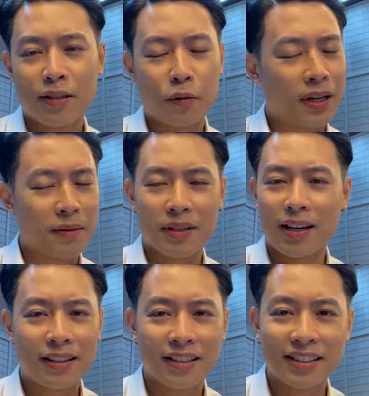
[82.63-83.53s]
Chúng ta cảm
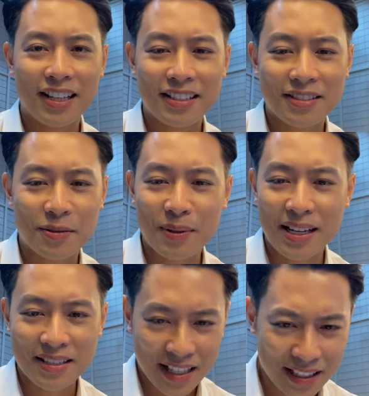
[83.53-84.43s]
thấy là thời tiết hôm
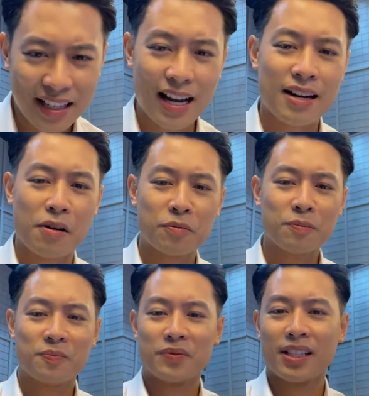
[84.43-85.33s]
nay rất là nóng.